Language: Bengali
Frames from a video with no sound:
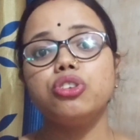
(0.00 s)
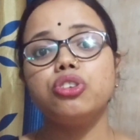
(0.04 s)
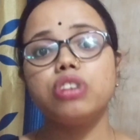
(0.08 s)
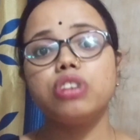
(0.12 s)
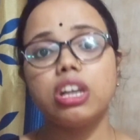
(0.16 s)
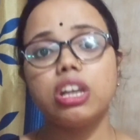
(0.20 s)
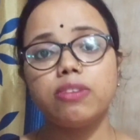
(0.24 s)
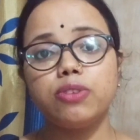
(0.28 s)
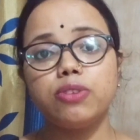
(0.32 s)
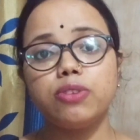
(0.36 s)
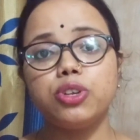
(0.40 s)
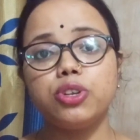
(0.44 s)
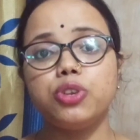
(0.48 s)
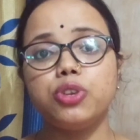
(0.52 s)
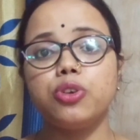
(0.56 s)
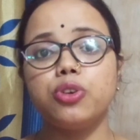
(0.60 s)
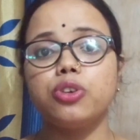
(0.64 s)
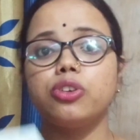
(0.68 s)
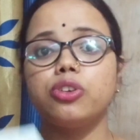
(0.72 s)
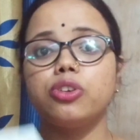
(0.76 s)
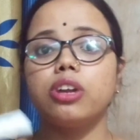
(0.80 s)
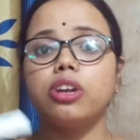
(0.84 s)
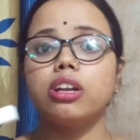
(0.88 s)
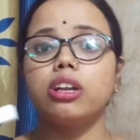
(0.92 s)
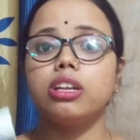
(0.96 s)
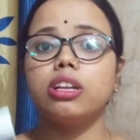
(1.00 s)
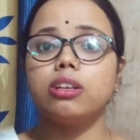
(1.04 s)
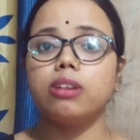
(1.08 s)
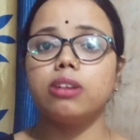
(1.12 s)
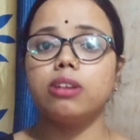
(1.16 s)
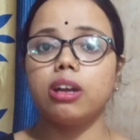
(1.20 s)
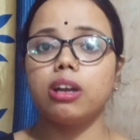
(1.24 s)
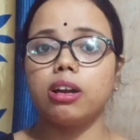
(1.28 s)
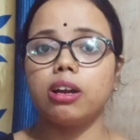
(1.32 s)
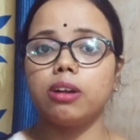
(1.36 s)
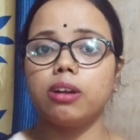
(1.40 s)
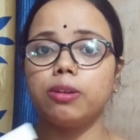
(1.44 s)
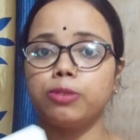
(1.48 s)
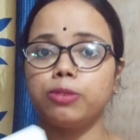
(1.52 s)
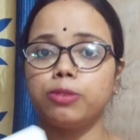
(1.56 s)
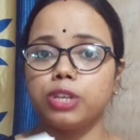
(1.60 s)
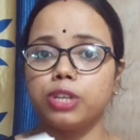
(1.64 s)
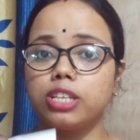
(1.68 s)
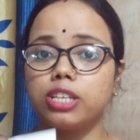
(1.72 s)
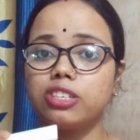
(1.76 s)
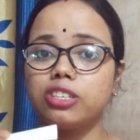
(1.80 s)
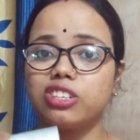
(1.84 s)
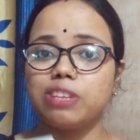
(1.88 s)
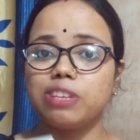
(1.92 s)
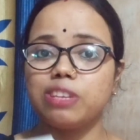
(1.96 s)
সেই ভিডিওটারই
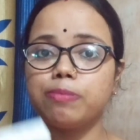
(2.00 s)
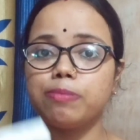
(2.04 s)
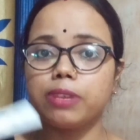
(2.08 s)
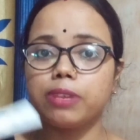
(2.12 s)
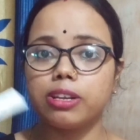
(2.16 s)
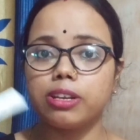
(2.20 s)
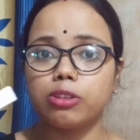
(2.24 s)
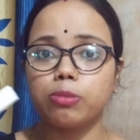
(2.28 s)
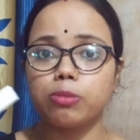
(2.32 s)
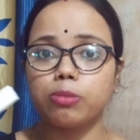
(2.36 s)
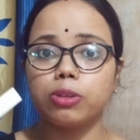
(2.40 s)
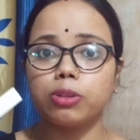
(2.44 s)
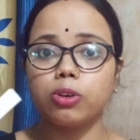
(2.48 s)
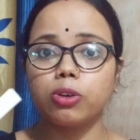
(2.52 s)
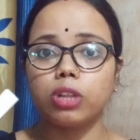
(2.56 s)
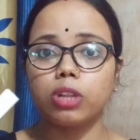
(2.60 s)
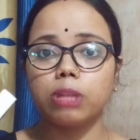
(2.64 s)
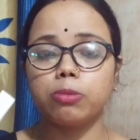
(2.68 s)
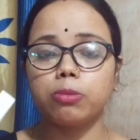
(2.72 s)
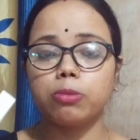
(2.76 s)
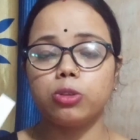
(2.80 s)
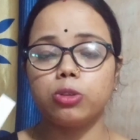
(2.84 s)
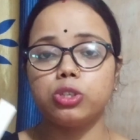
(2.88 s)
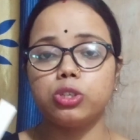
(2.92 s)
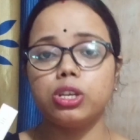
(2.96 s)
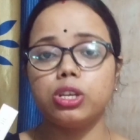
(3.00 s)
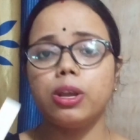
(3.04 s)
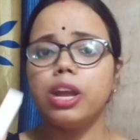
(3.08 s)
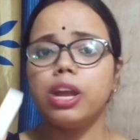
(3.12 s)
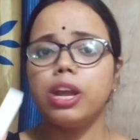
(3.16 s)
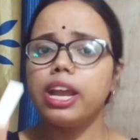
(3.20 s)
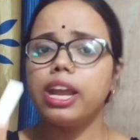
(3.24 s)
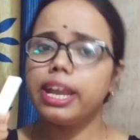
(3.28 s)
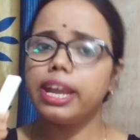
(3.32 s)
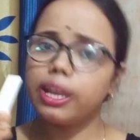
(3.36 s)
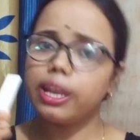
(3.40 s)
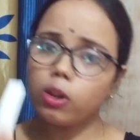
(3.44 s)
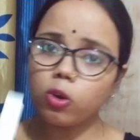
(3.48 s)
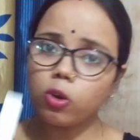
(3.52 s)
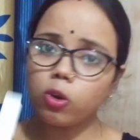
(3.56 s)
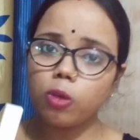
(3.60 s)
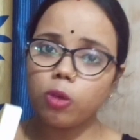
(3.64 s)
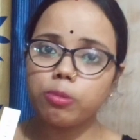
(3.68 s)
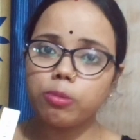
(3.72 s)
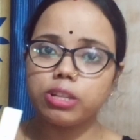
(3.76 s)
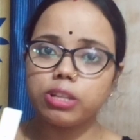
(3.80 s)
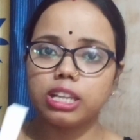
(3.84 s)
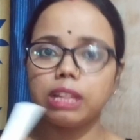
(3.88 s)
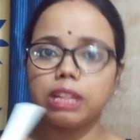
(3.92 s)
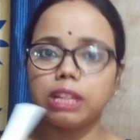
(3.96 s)
সেই স্ট্রিপটারই তোমাদের কথা বলছি
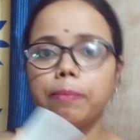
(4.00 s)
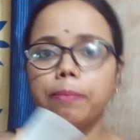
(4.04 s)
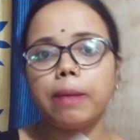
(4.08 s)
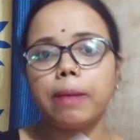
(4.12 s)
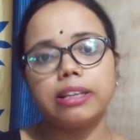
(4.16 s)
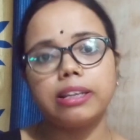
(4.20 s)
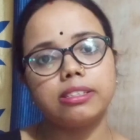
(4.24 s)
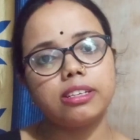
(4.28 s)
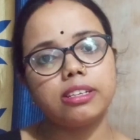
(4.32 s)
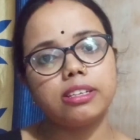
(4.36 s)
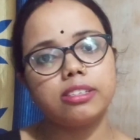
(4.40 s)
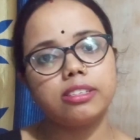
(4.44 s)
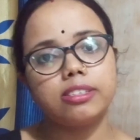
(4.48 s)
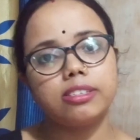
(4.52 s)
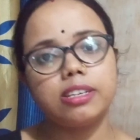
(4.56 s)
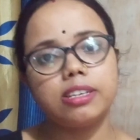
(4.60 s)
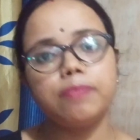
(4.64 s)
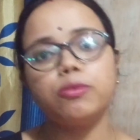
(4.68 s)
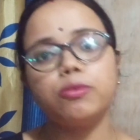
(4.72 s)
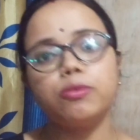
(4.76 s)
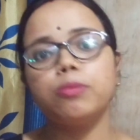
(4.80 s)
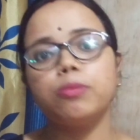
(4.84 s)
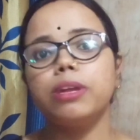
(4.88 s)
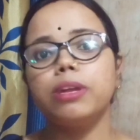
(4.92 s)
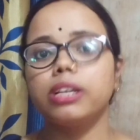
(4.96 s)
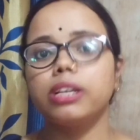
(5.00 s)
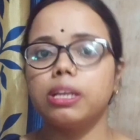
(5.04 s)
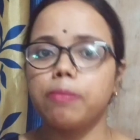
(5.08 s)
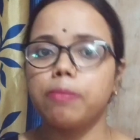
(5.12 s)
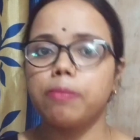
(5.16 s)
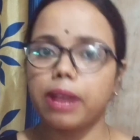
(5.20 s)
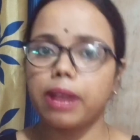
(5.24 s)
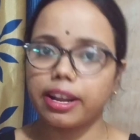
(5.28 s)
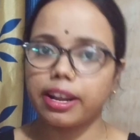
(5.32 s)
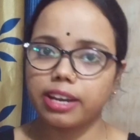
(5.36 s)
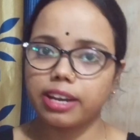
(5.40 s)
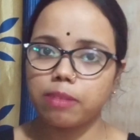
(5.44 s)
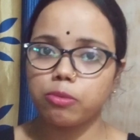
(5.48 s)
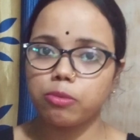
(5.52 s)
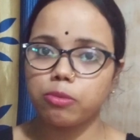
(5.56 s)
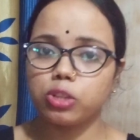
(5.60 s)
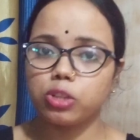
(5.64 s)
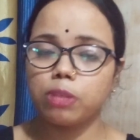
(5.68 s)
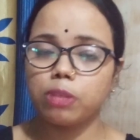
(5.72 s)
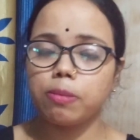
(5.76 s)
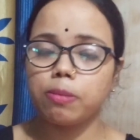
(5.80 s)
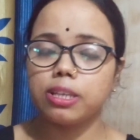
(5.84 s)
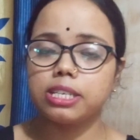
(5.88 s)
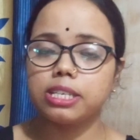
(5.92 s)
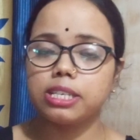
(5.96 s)
এরকমই দেখতে পাঁচটা স্ট্রিপ তোমরা একটি প্যাকেটের
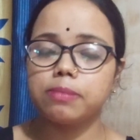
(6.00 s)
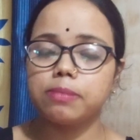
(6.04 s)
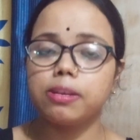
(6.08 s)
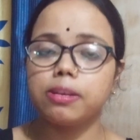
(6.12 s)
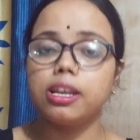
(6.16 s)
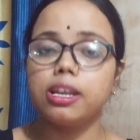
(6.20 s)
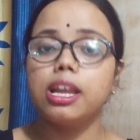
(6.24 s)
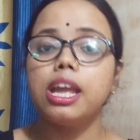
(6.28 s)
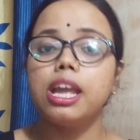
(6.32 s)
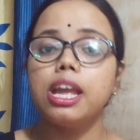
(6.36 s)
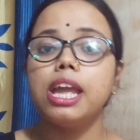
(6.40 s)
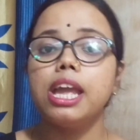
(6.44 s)
মধ্যে পেয়ে যাবে